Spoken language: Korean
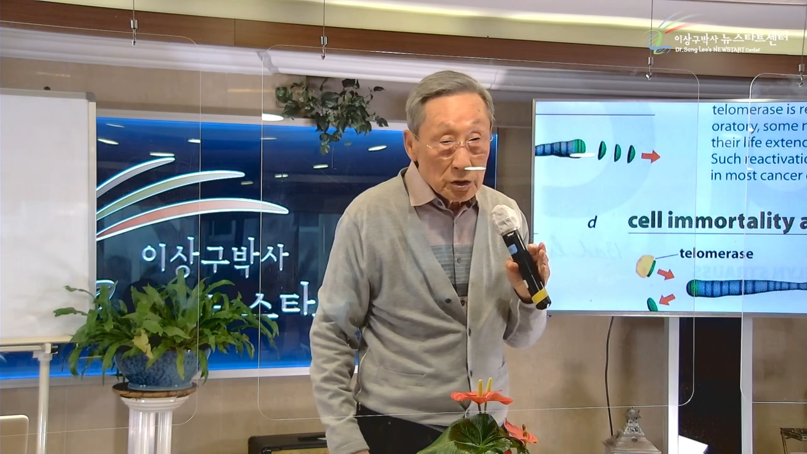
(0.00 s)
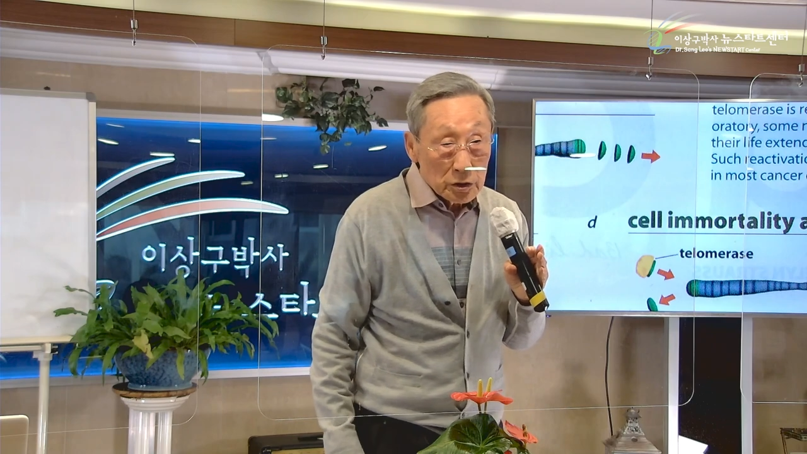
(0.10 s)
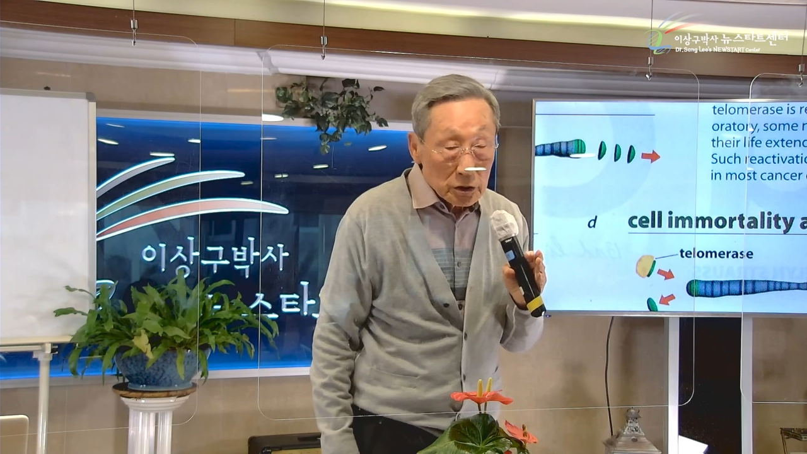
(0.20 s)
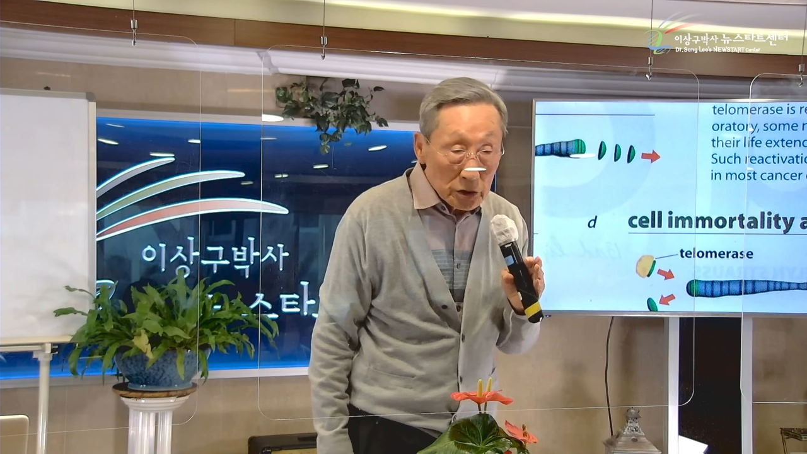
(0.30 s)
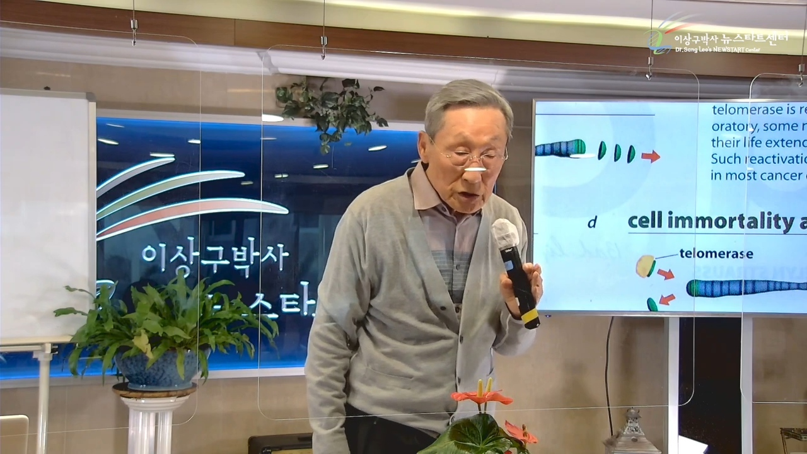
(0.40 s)

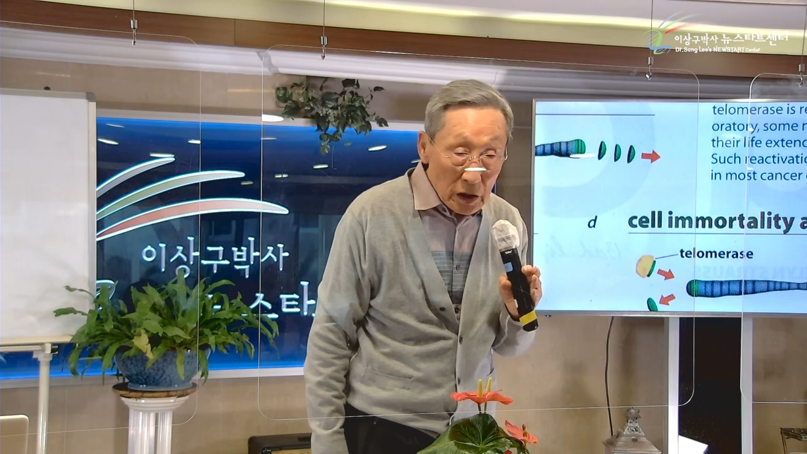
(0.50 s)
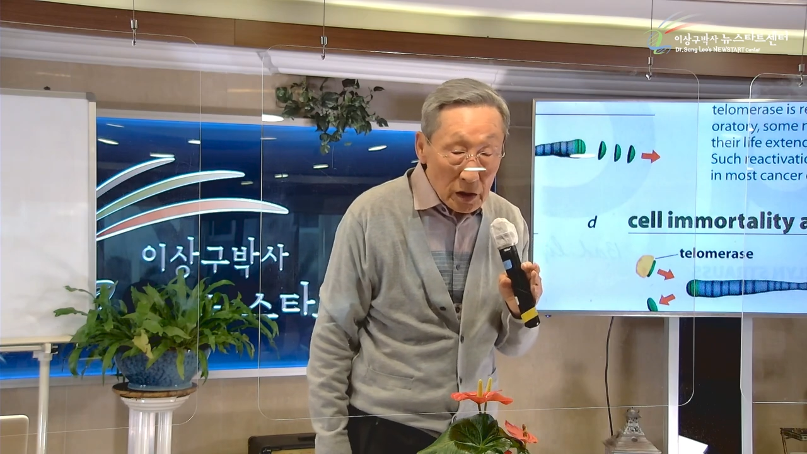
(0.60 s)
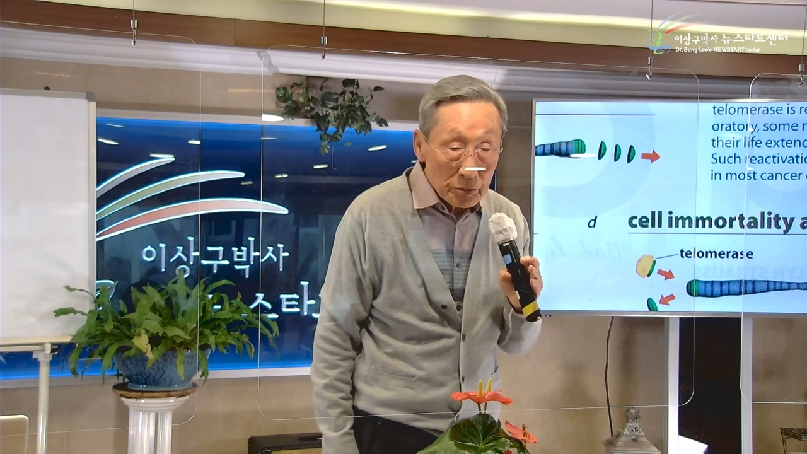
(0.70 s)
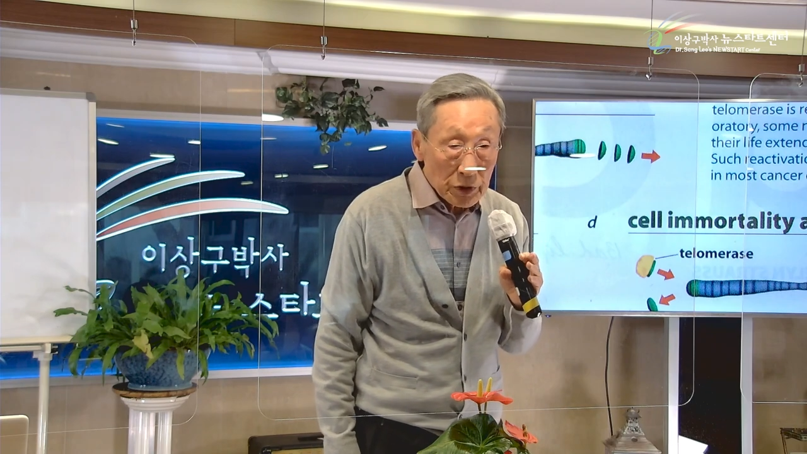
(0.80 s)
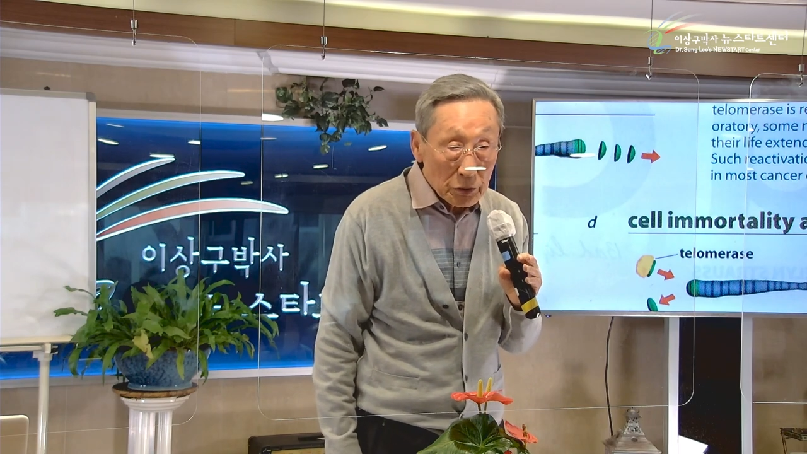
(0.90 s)

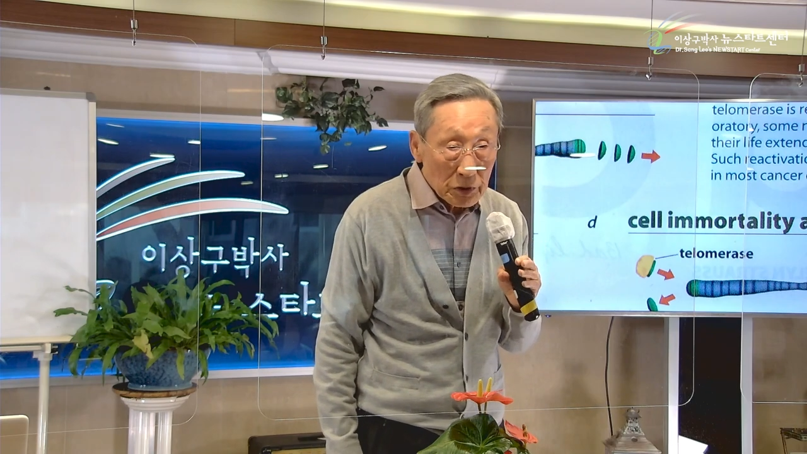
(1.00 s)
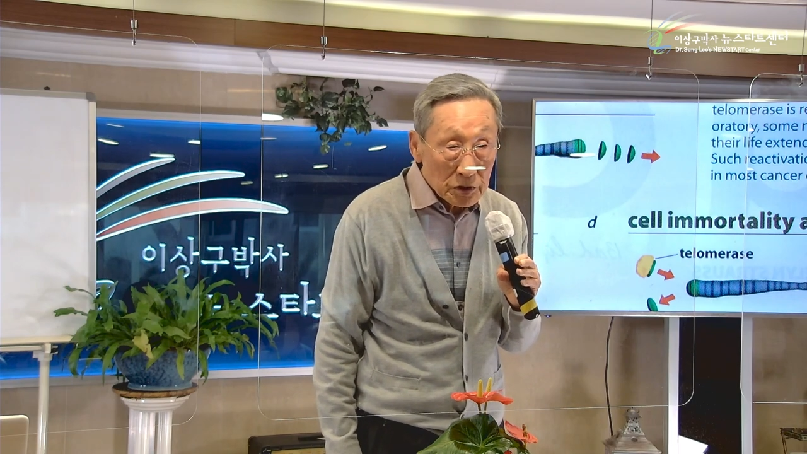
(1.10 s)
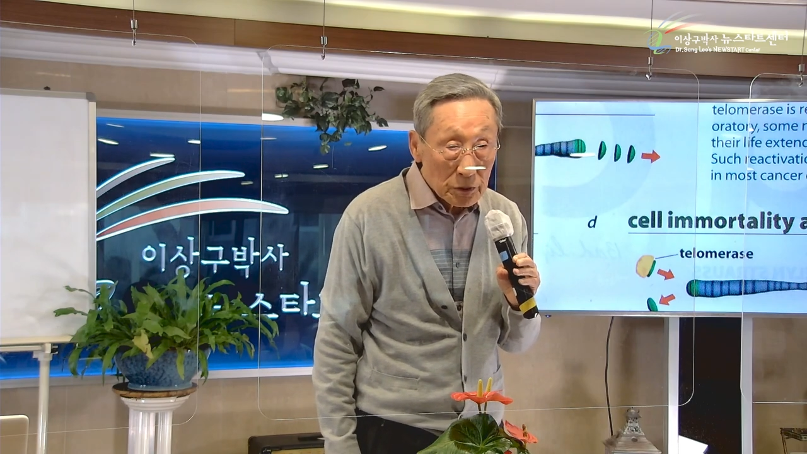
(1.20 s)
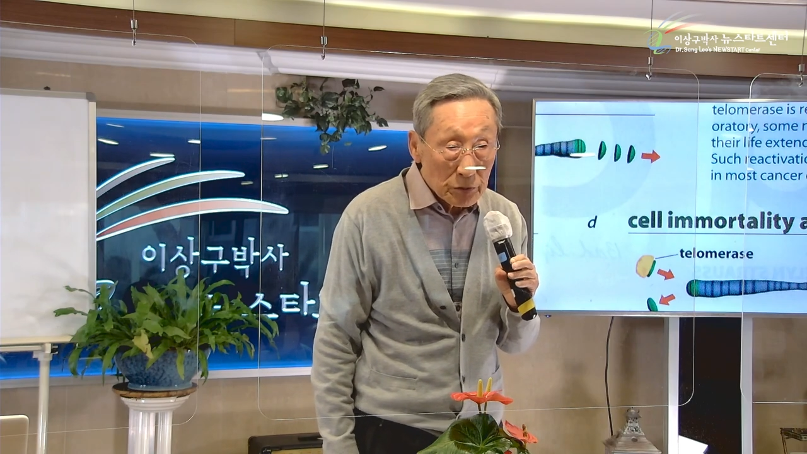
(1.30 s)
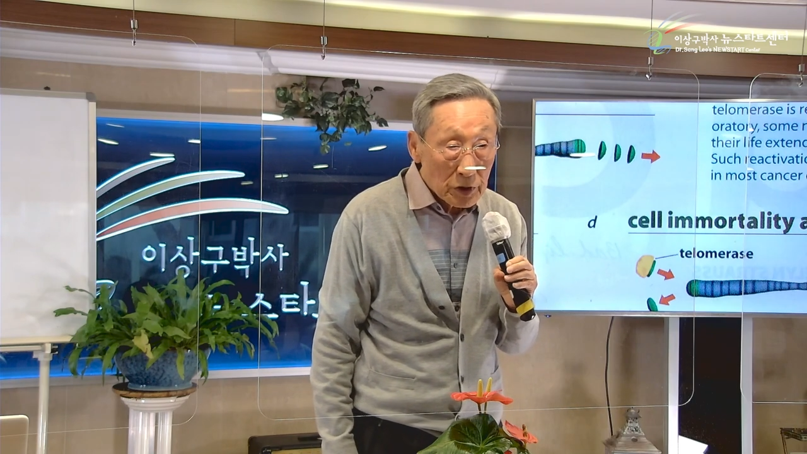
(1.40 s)
의사가
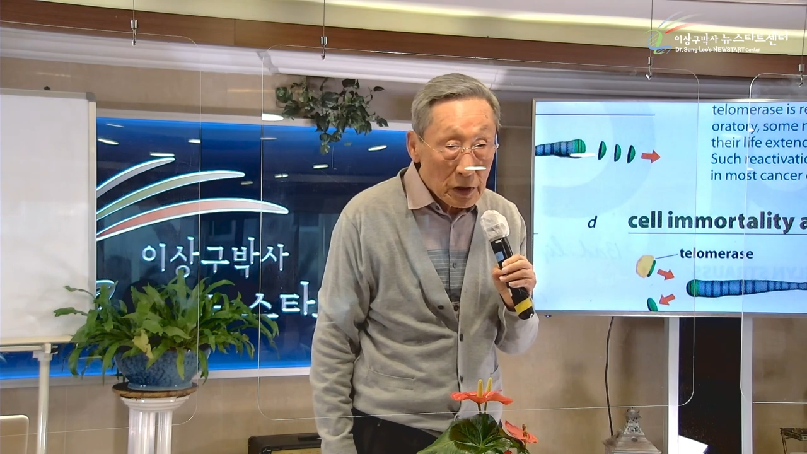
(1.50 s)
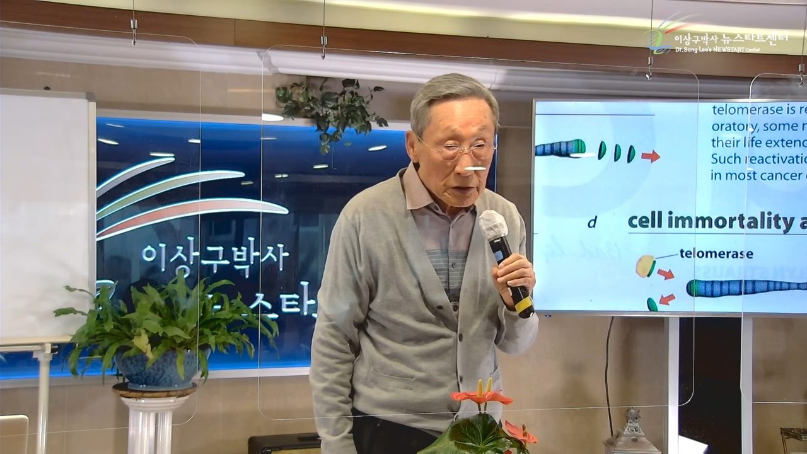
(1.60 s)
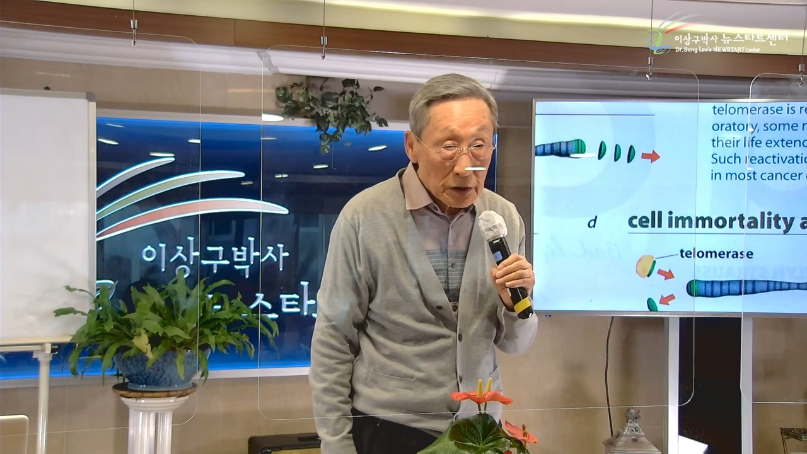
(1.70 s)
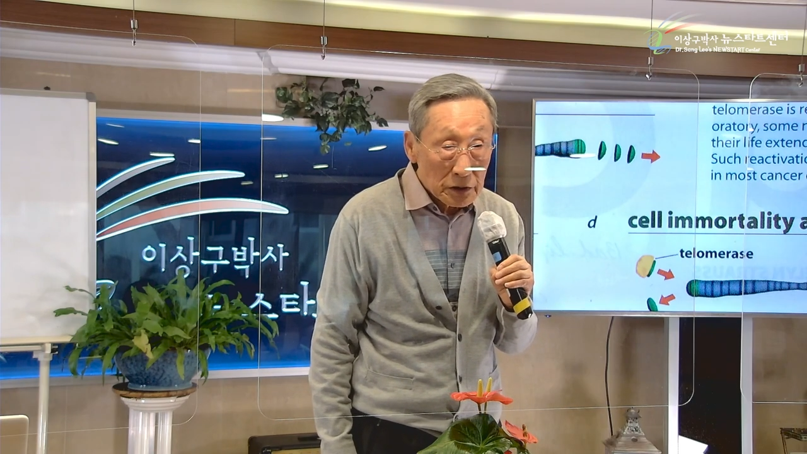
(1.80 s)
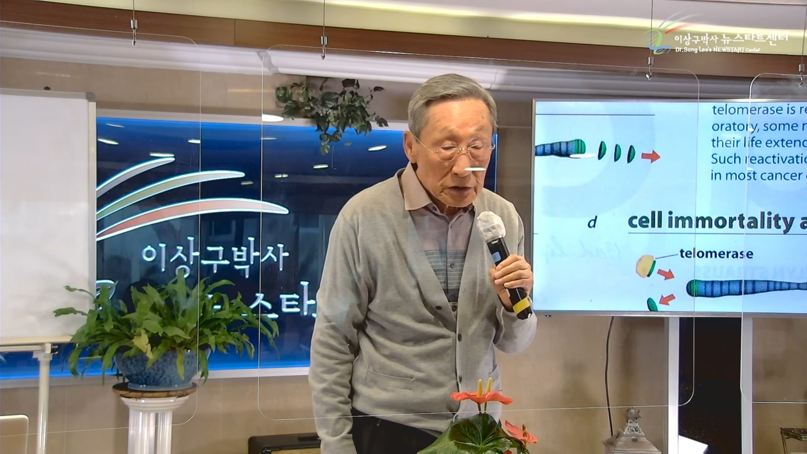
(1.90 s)
병원에서 뭐라
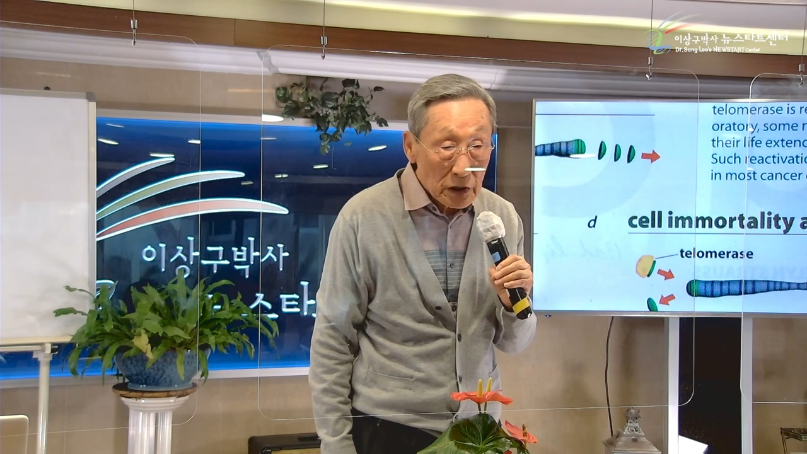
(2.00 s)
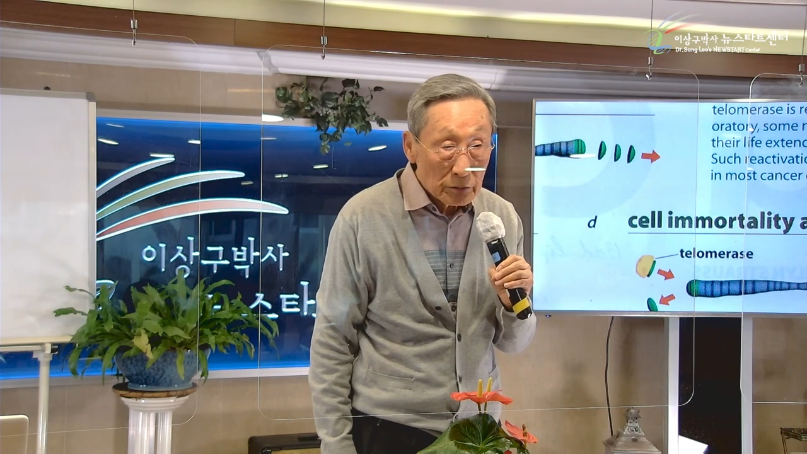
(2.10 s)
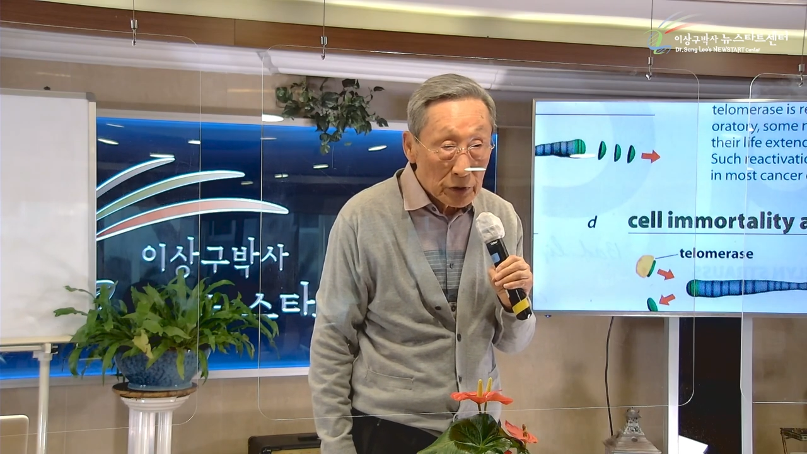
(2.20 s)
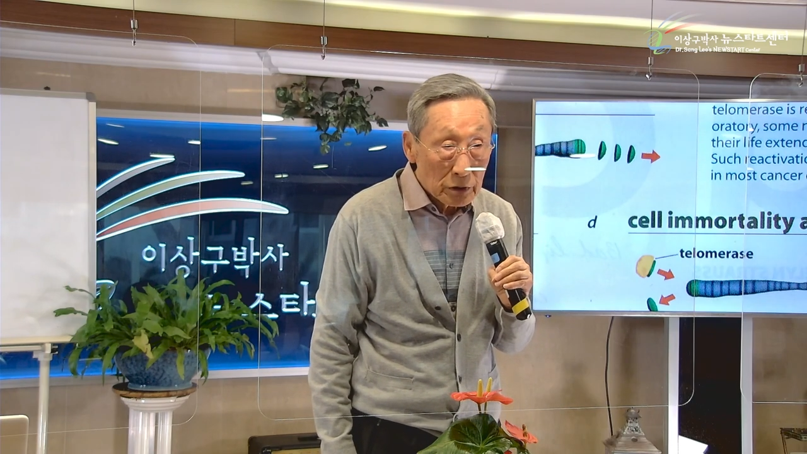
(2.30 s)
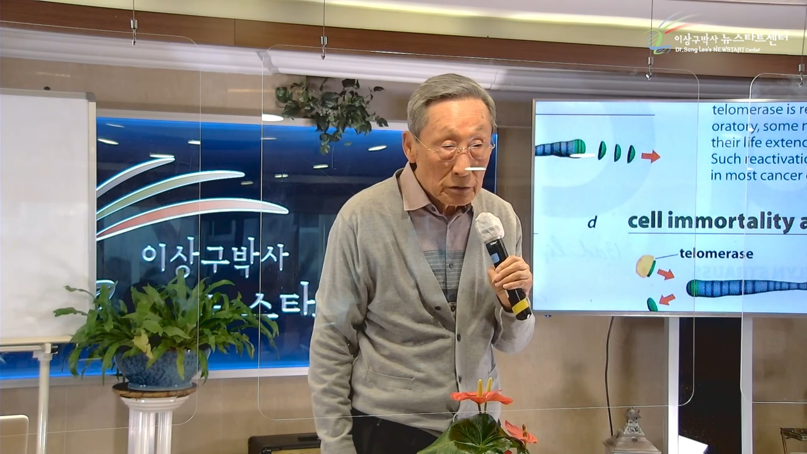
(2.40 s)

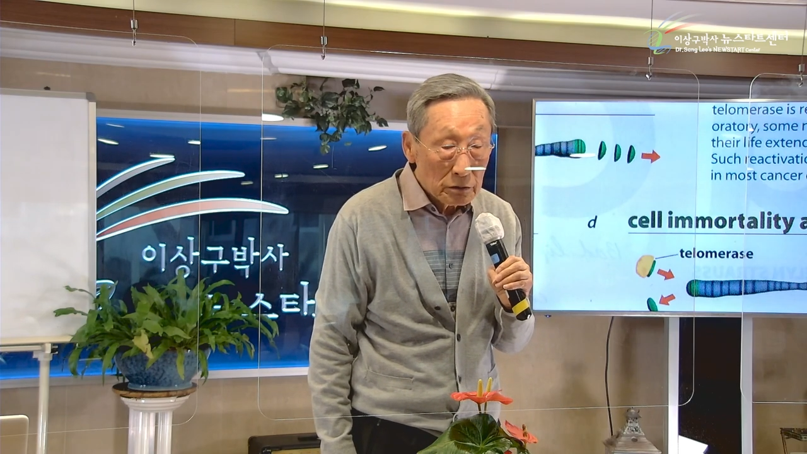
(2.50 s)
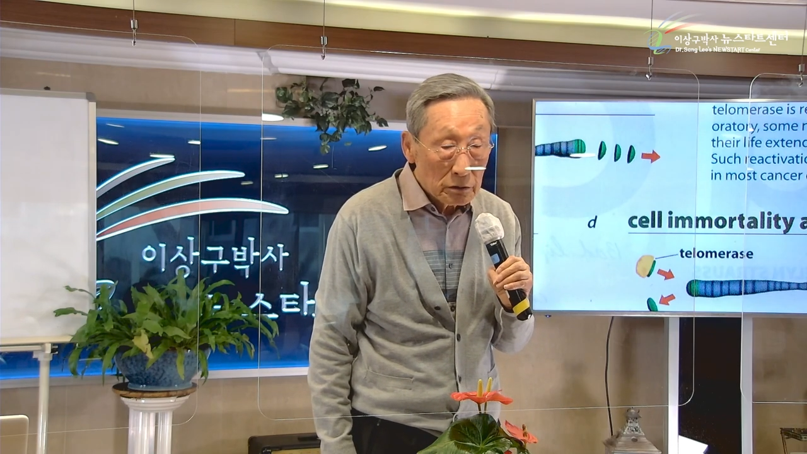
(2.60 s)
그랬냐면